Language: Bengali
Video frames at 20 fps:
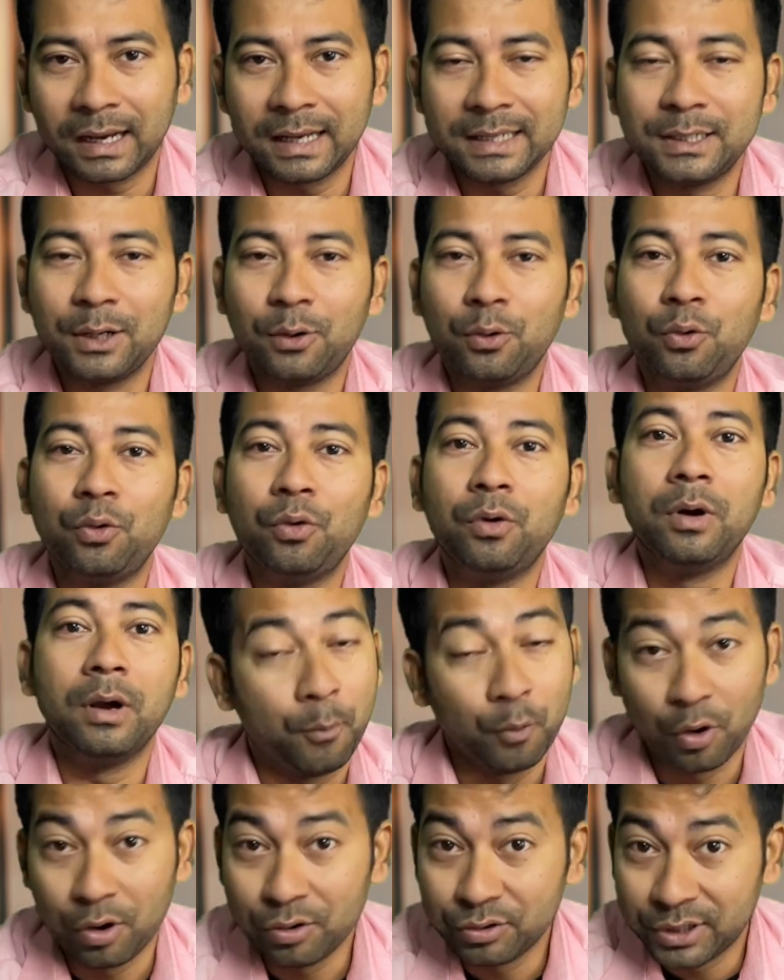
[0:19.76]
থাকে যেগুলো
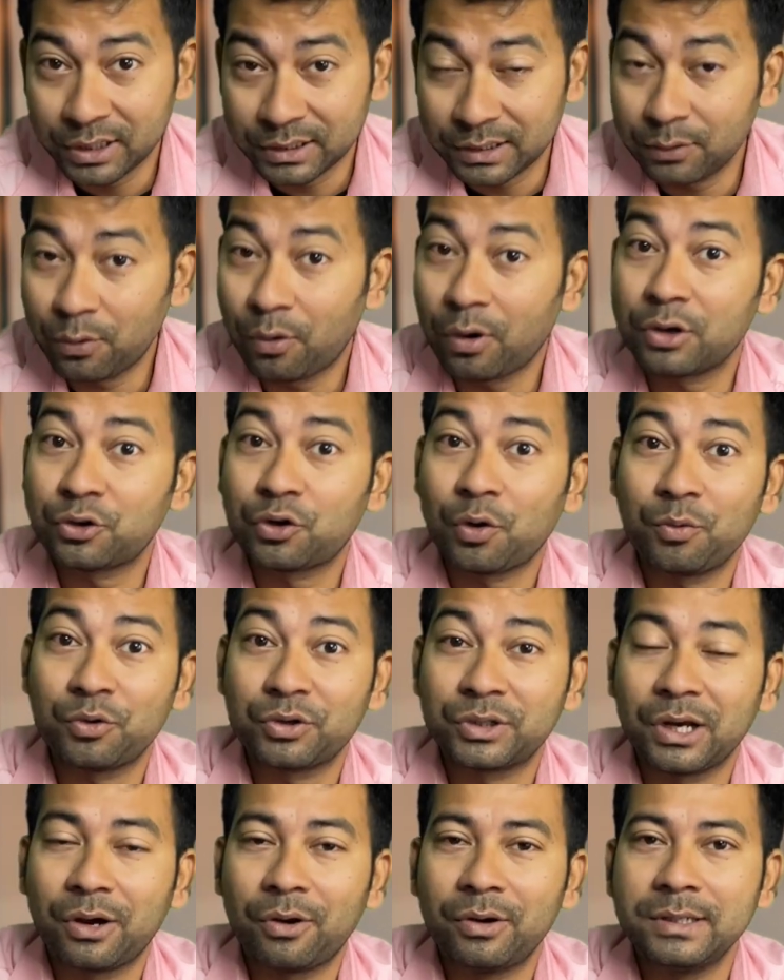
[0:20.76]
প্রনাউন্সিয়েশন করার
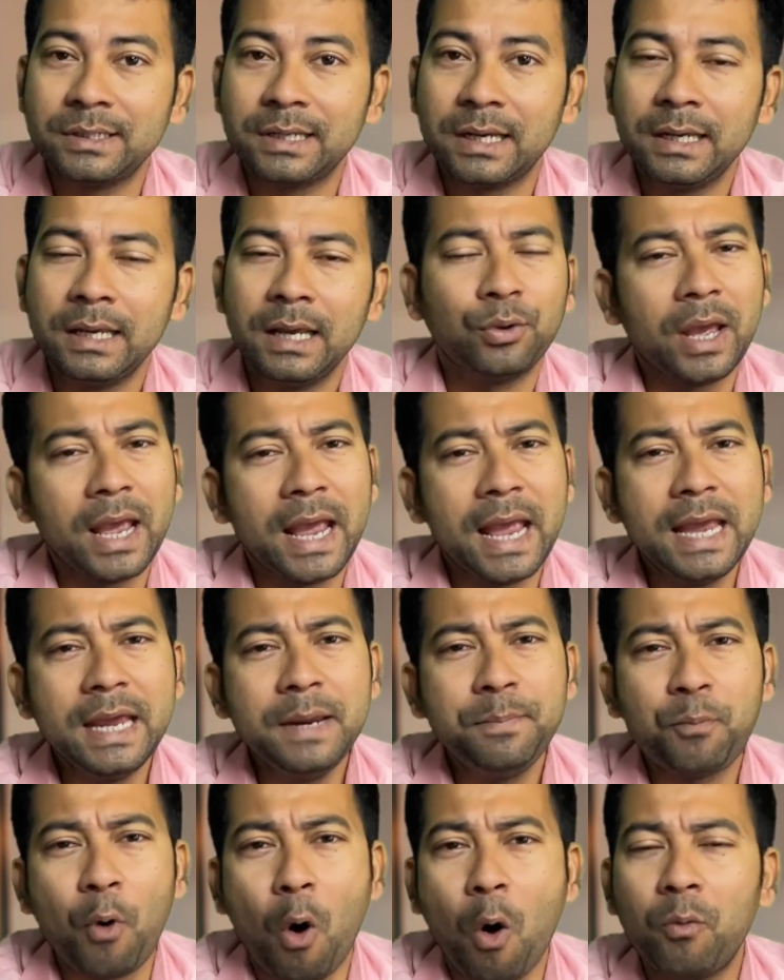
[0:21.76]
সমস্যা হয়ে যায় তো এই
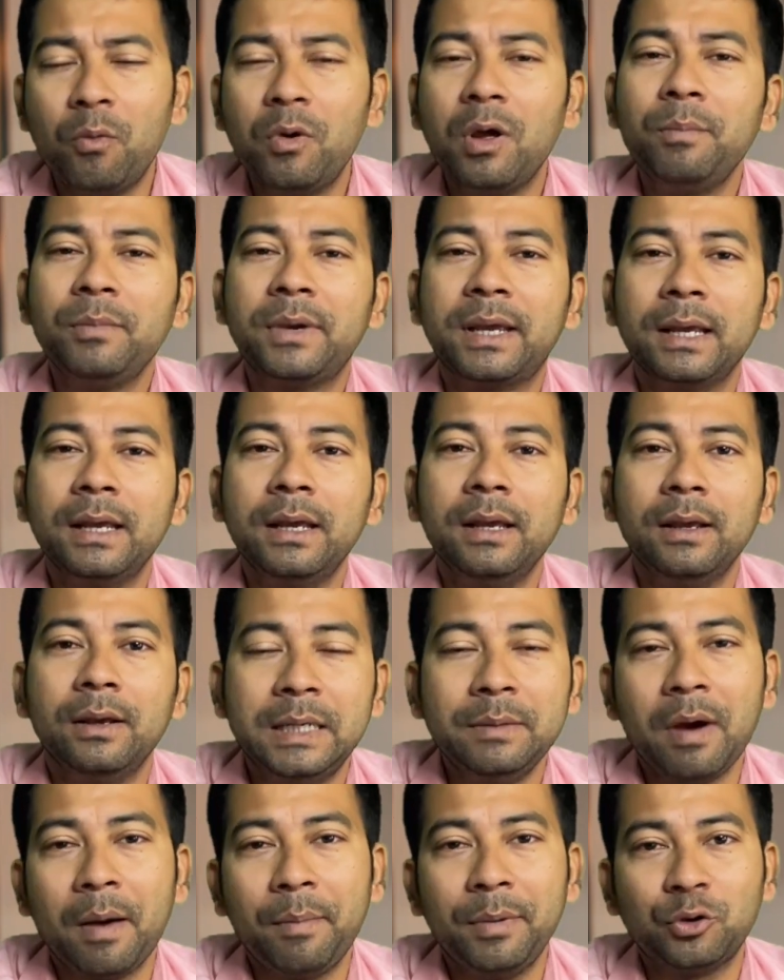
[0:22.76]
প্রবলেমকে
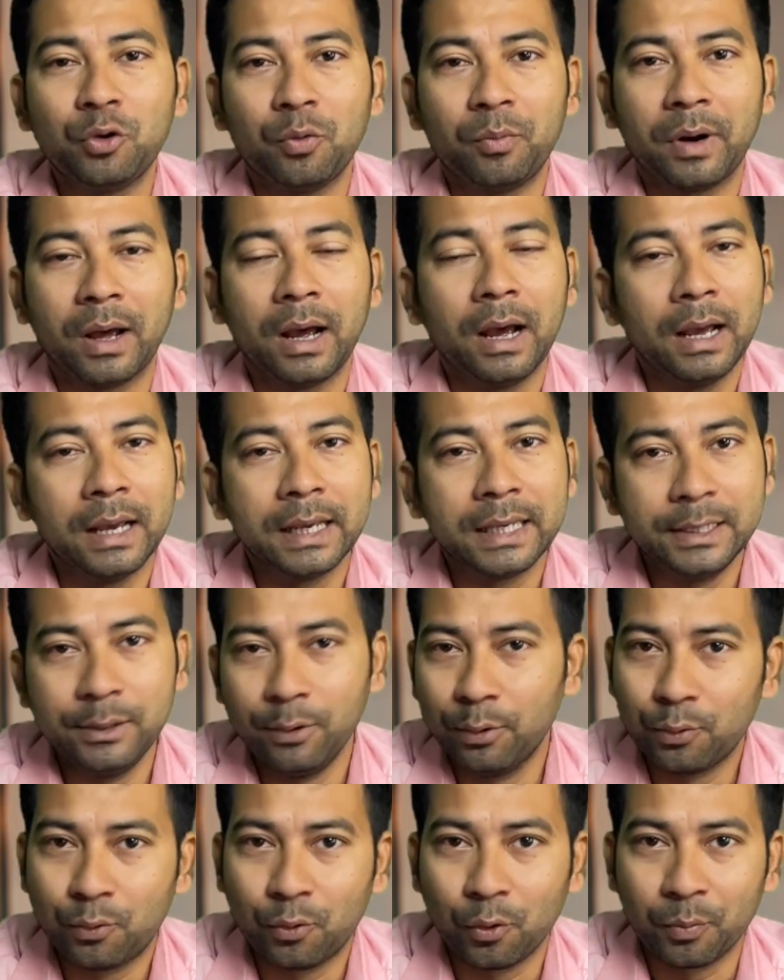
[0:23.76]
কিভাবে তোমরা
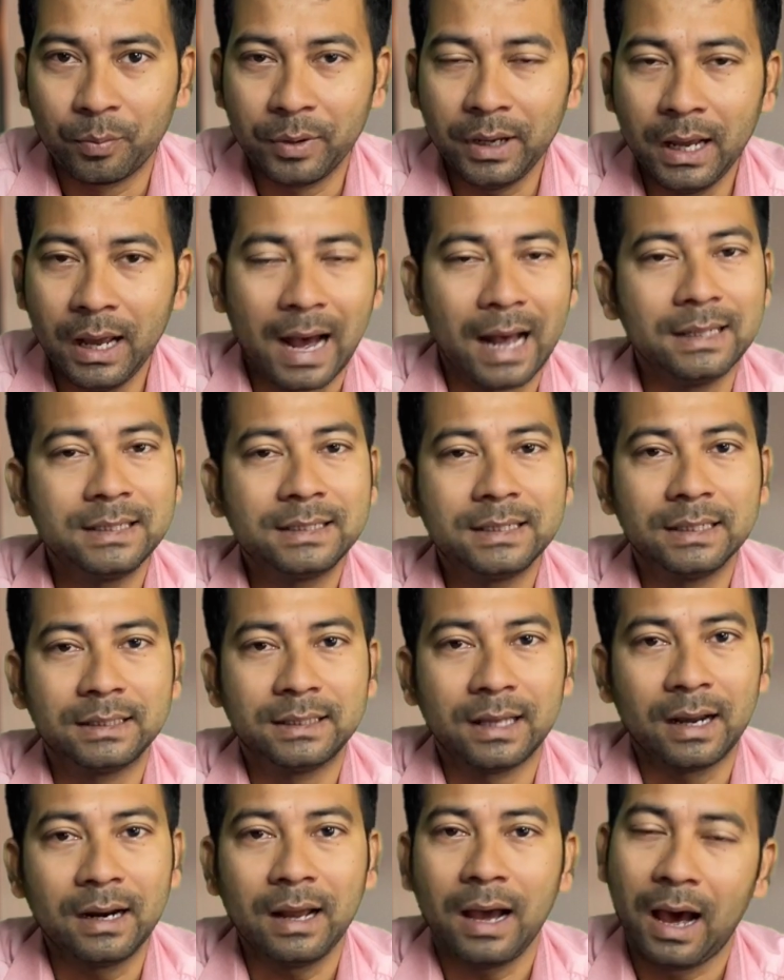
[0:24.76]
কিওর করবে আজকে
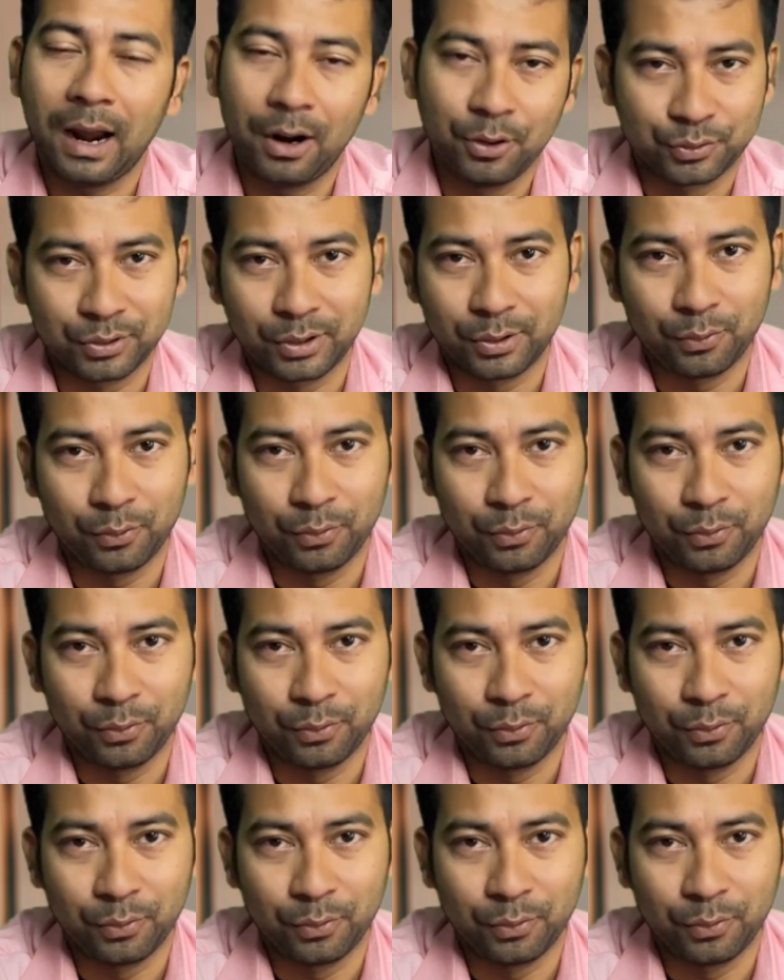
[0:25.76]
তার আলোচনা